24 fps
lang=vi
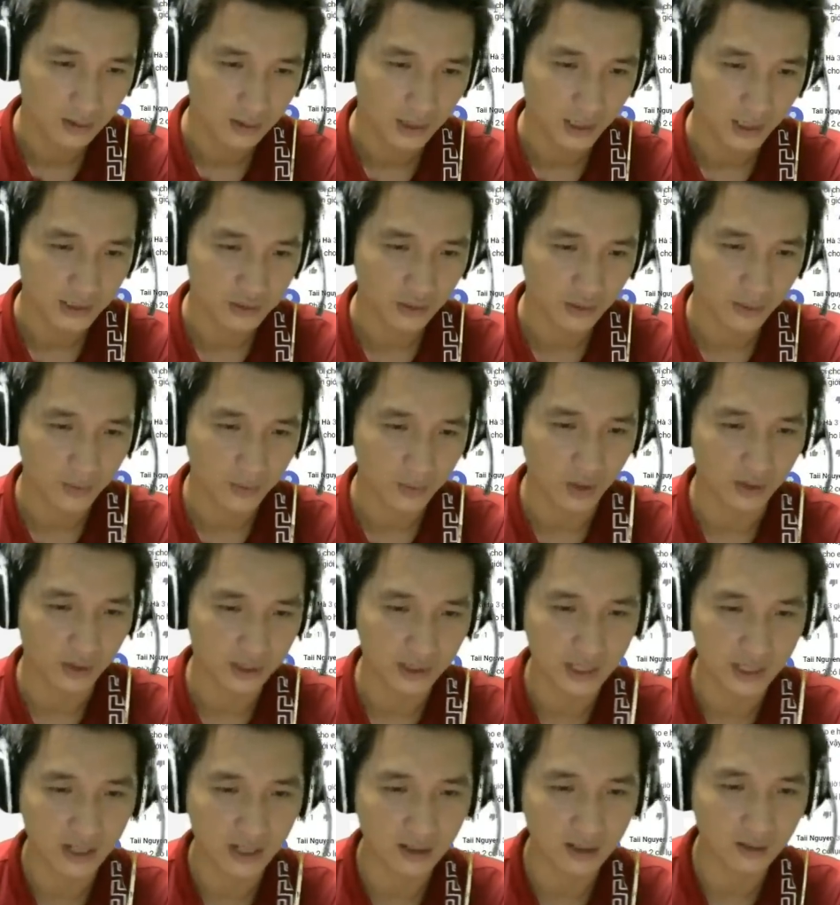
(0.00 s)
Cho em hỏi
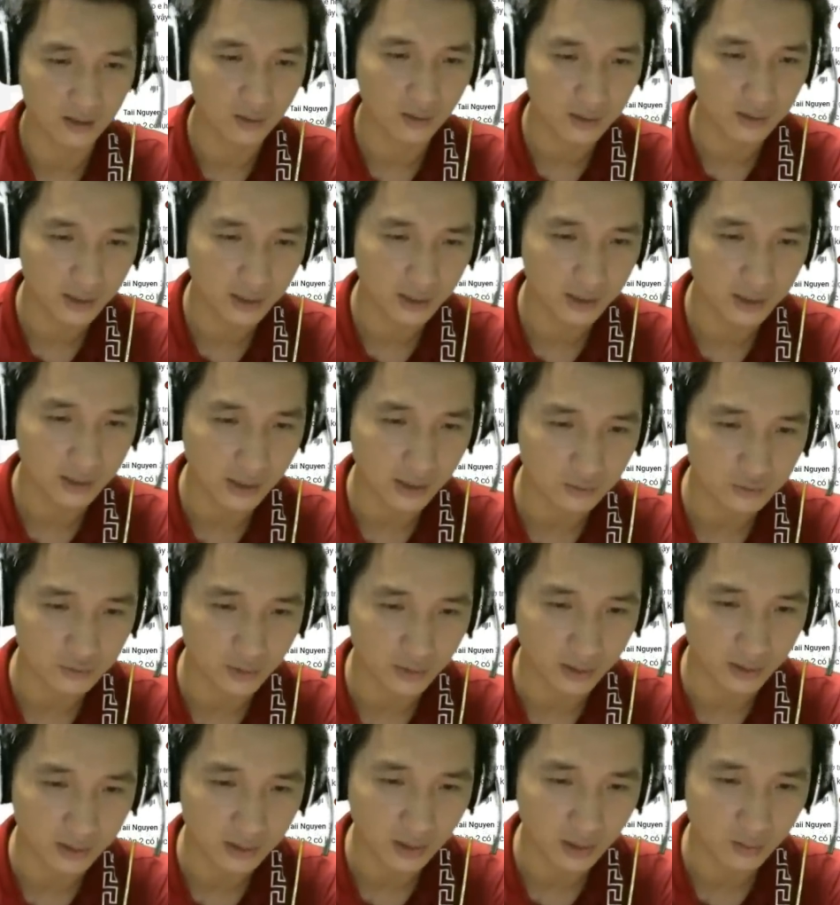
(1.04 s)
khi đạo
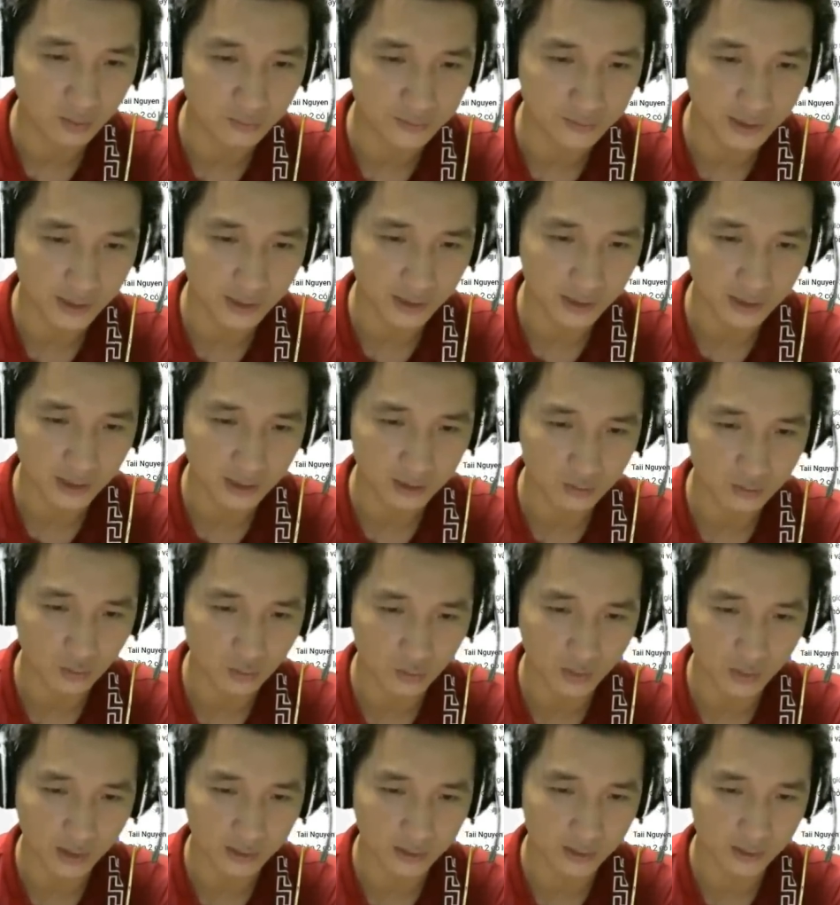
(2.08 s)
chuẩn đưa Lục Nhĩ đi
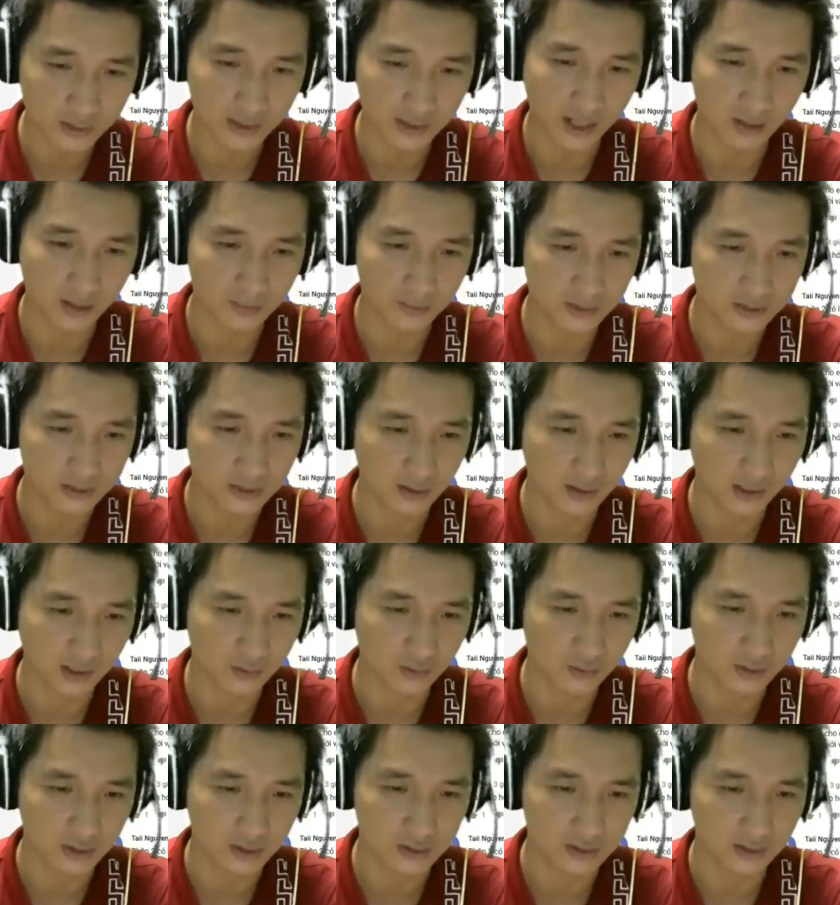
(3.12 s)
tu luyện khi nào mới trở lại
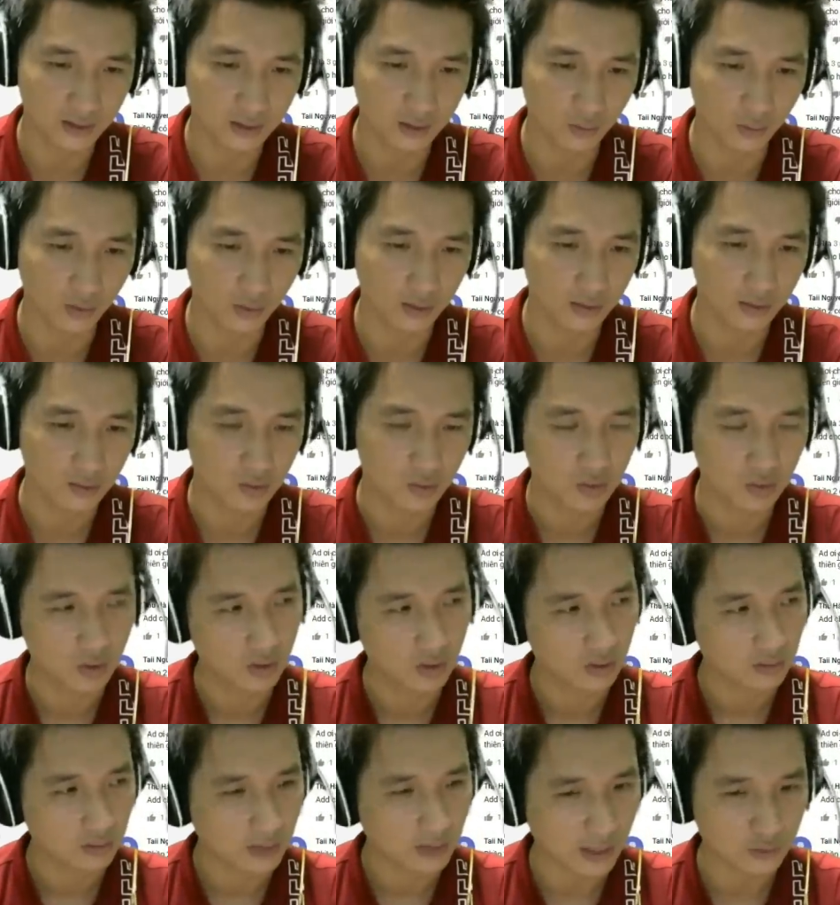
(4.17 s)
tuần thế giới của
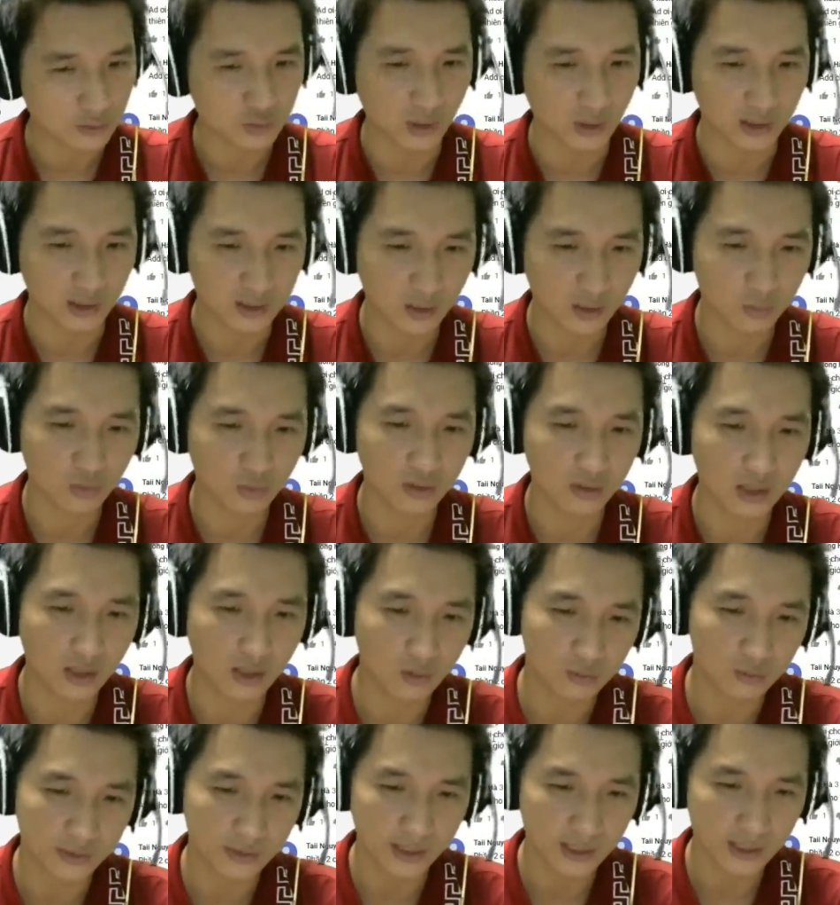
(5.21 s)
đạo chuẩn? Không có đưa
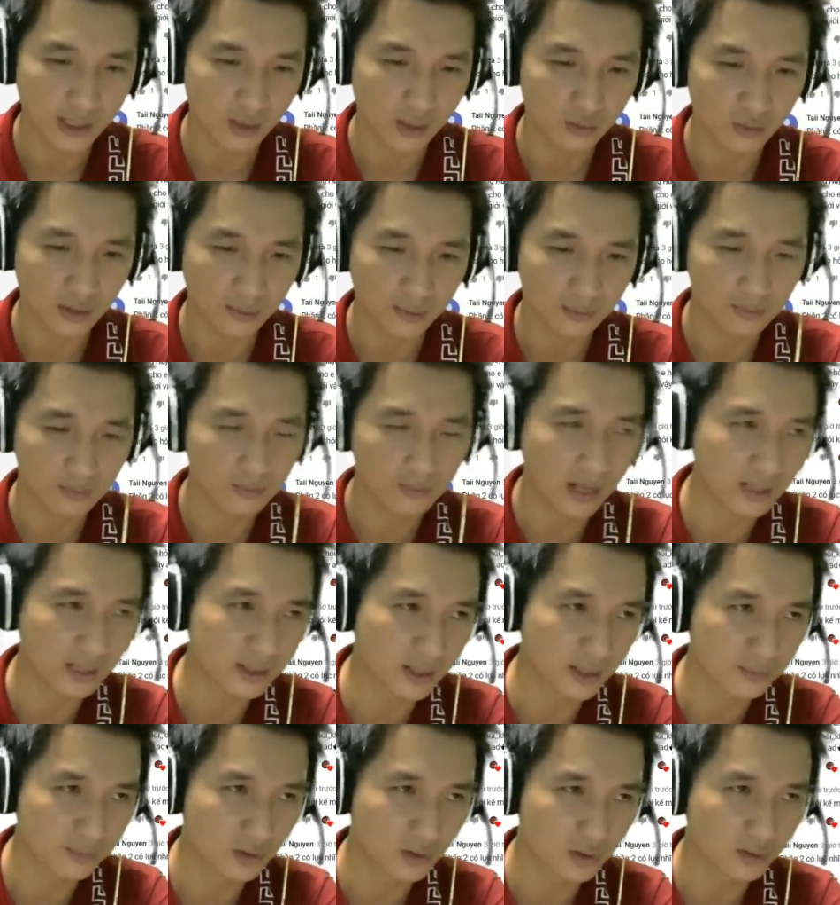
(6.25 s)
Lục Nhĩ đi đâu nhá, bạn
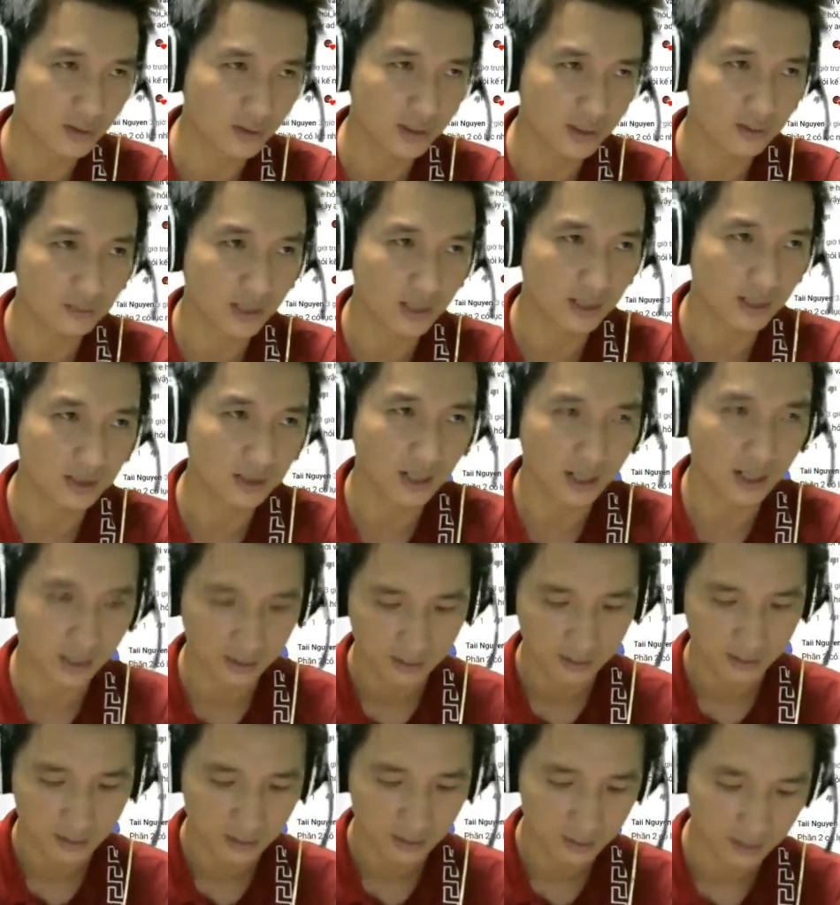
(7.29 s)
nhầm rồi. Cái lúc đấy
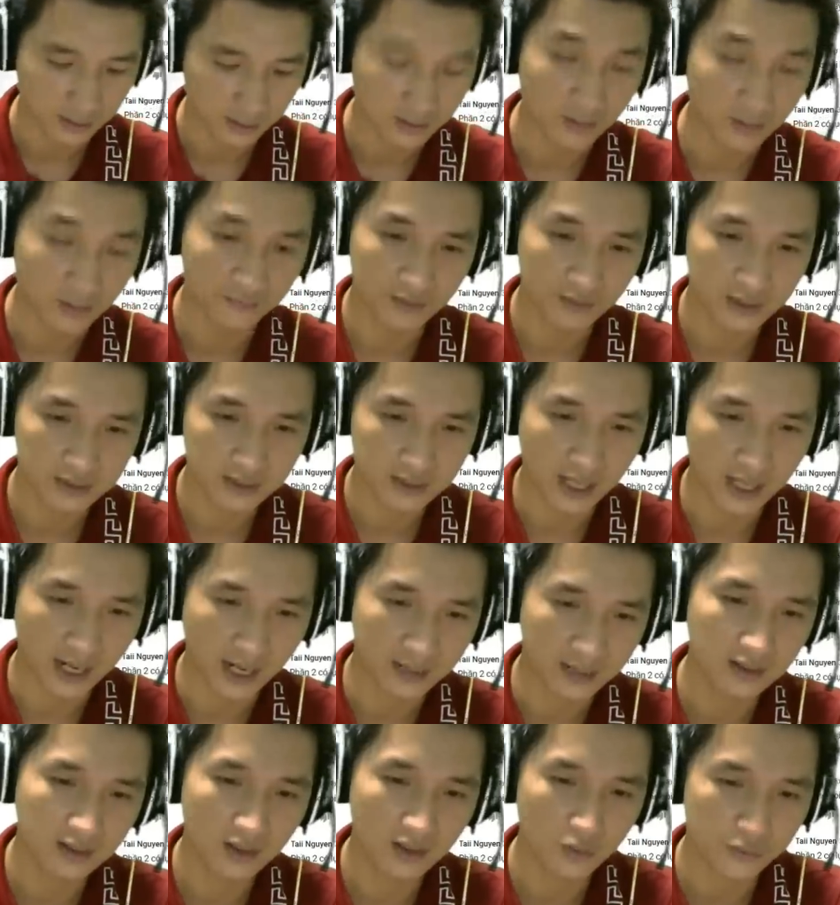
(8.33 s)
là thẩm phán
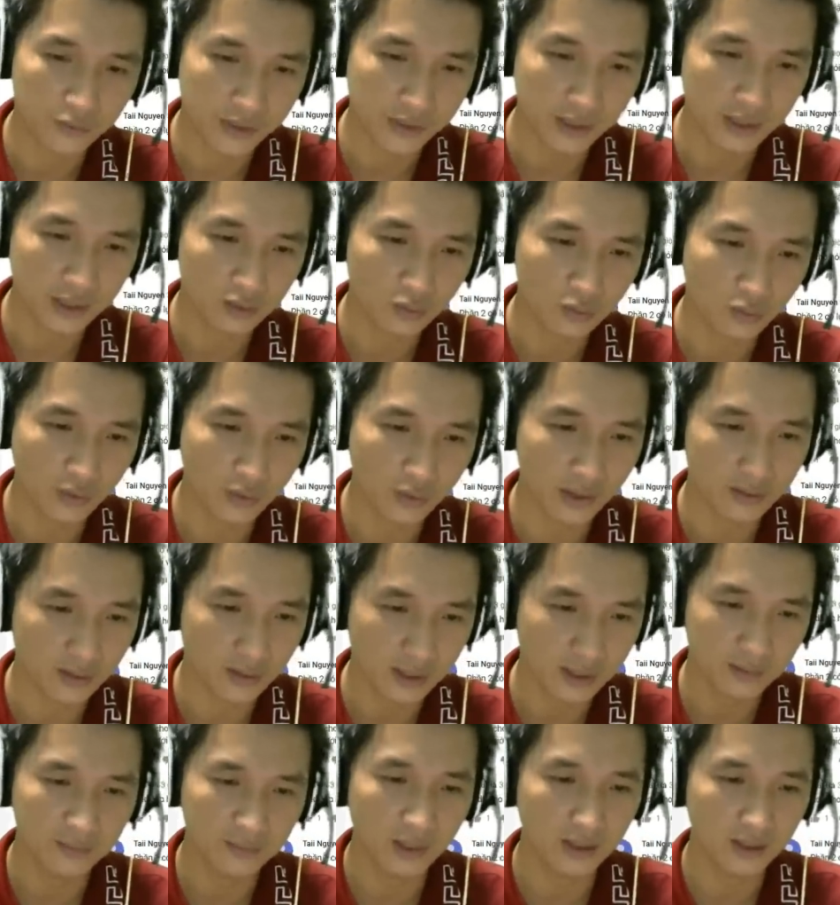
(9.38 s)
giả đưa Lục Nhĩ đi tu luyện,
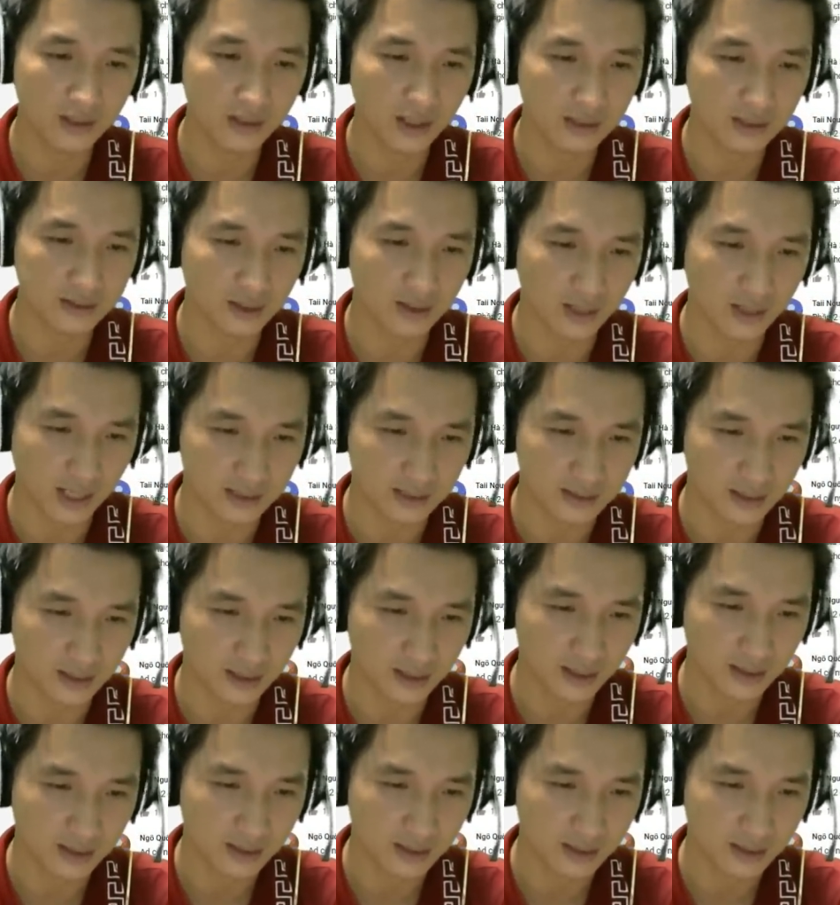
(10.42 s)
ít bữa nữa là trở lại rồi đấy.